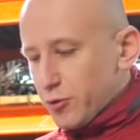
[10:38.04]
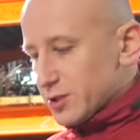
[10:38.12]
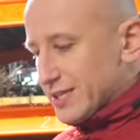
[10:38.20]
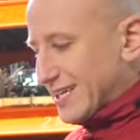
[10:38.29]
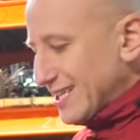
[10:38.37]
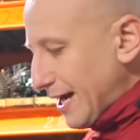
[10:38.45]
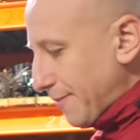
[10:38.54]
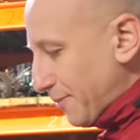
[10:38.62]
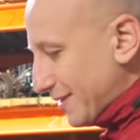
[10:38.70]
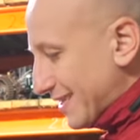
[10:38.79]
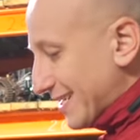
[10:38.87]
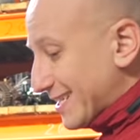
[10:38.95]
под
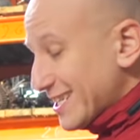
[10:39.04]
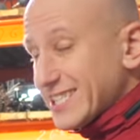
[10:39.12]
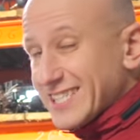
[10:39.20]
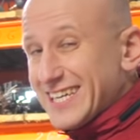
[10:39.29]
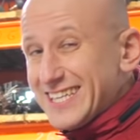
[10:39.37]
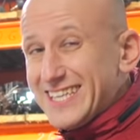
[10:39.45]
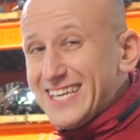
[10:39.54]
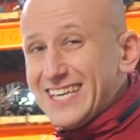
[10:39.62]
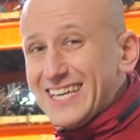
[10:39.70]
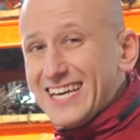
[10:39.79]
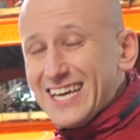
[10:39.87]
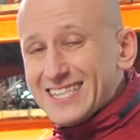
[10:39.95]
клапанной крышкой
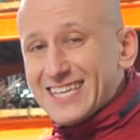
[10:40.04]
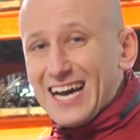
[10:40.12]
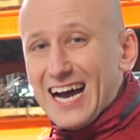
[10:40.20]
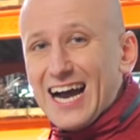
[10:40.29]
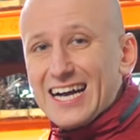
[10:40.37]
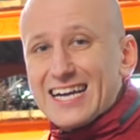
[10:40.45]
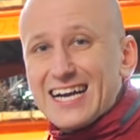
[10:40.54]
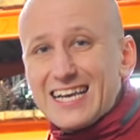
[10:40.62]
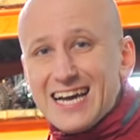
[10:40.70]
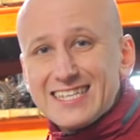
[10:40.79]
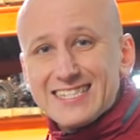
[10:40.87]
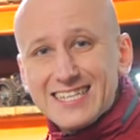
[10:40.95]
нередко
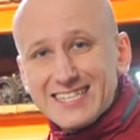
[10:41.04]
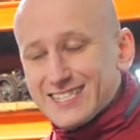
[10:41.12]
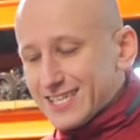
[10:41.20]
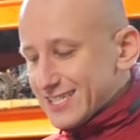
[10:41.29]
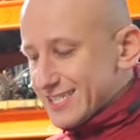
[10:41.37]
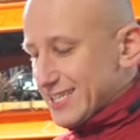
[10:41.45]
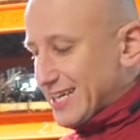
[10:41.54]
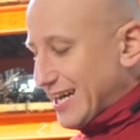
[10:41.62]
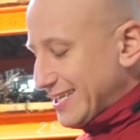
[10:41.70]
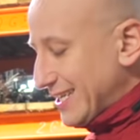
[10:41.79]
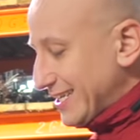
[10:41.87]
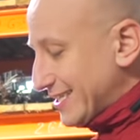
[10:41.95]
оголяется из-за
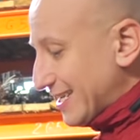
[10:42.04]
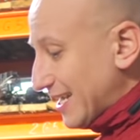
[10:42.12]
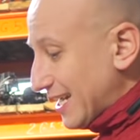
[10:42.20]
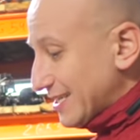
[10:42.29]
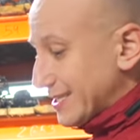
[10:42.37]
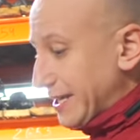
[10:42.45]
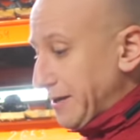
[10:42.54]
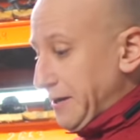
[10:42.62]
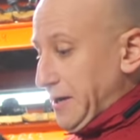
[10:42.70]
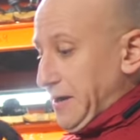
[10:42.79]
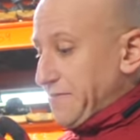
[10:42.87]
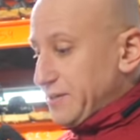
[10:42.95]
рассыхания изоляций.
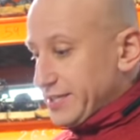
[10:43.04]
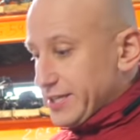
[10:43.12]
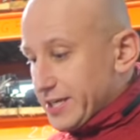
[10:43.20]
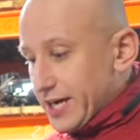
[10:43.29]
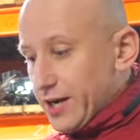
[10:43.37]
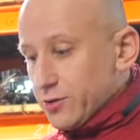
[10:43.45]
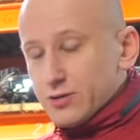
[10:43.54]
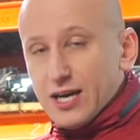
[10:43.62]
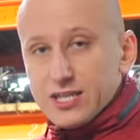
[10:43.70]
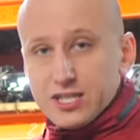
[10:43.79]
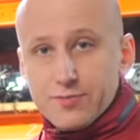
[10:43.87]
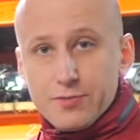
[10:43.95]
Возникают
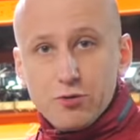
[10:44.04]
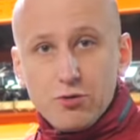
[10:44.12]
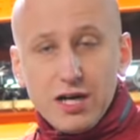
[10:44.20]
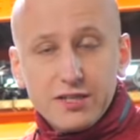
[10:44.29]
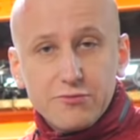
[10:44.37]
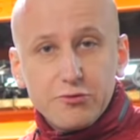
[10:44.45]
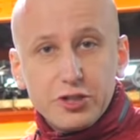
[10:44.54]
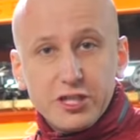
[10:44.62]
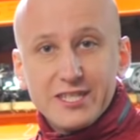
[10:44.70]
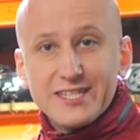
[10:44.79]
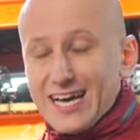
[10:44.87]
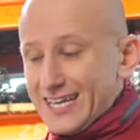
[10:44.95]
ошибки,
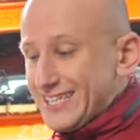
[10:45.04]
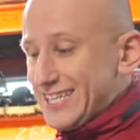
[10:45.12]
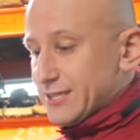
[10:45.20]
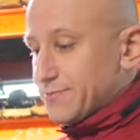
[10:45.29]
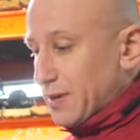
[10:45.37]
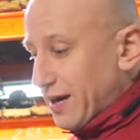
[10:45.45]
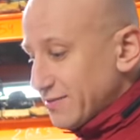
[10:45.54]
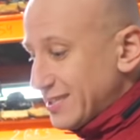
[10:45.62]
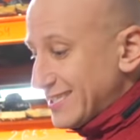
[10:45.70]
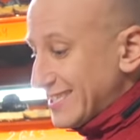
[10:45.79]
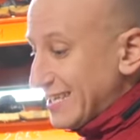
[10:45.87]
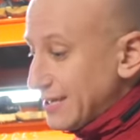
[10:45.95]
указывающие на
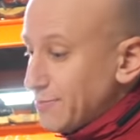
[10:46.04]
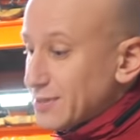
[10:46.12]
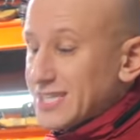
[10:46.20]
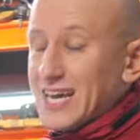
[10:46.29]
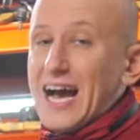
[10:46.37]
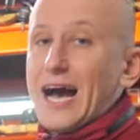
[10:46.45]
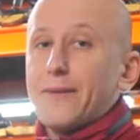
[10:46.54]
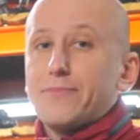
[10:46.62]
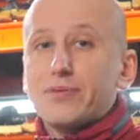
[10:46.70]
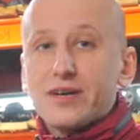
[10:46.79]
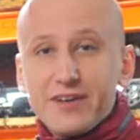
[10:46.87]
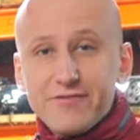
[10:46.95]
неисправность, либо же
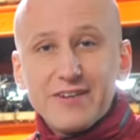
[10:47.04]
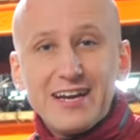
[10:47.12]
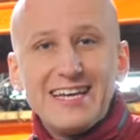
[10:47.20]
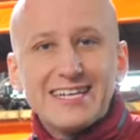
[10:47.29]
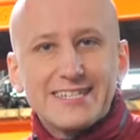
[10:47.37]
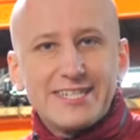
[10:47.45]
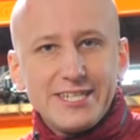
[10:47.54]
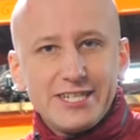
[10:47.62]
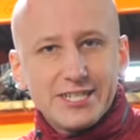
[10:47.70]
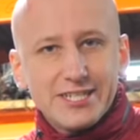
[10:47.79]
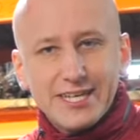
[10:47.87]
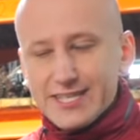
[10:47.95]
обрыв
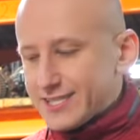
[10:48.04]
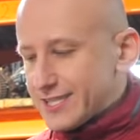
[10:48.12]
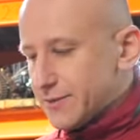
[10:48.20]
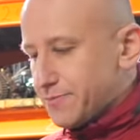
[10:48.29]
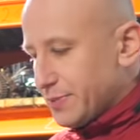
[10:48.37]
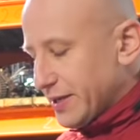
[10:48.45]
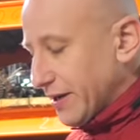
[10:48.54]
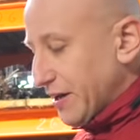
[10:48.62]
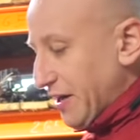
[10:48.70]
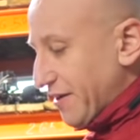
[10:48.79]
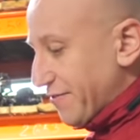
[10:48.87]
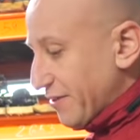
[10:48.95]
электрической цепи.
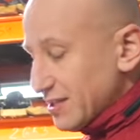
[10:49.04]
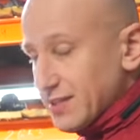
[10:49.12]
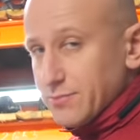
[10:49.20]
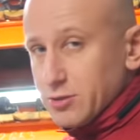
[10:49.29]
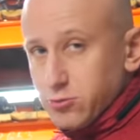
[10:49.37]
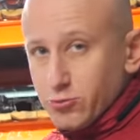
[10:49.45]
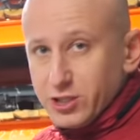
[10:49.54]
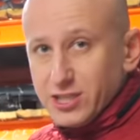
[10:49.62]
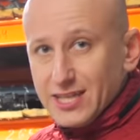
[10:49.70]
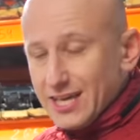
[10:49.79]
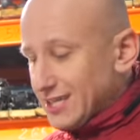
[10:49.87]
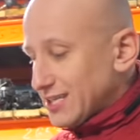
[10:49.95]
В этом
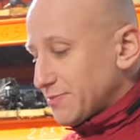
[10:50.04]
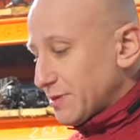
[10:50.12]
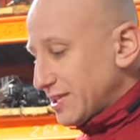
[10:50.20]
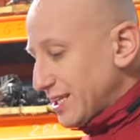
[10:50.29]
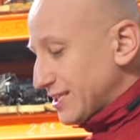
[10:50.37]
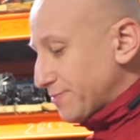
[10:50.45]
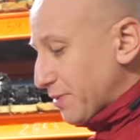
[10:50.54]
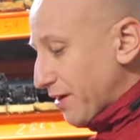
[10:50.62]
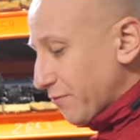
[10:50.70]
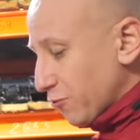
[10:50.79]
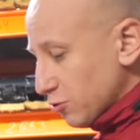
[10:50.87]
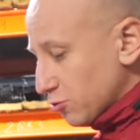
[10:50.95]
случае надо осмотреть
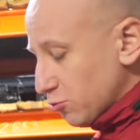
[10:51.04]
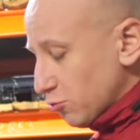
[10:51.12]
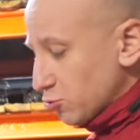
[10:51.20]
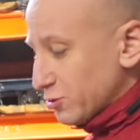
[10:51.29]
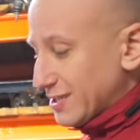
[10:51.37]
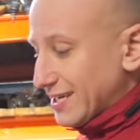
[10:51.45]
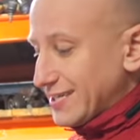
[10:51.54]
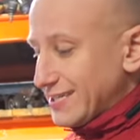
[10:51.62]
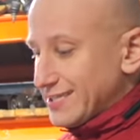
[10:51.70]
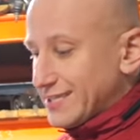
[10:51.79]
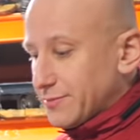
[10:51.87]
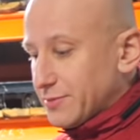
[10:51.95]
проводку,
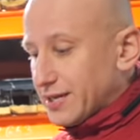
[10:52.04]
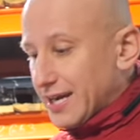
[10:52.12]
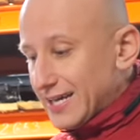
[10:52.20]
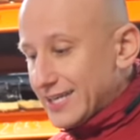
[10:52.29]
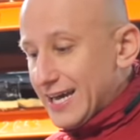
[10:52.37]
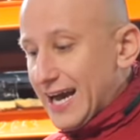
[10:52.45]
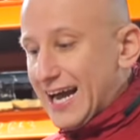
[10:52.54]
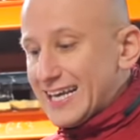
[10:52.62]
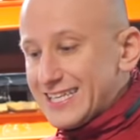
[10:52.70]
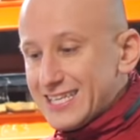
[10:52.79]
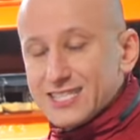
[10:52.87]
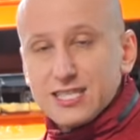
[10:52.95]
устранить замыкание, а
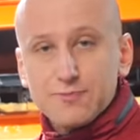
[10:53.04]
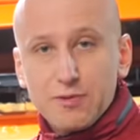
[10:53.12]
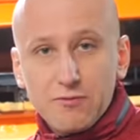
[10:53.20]
если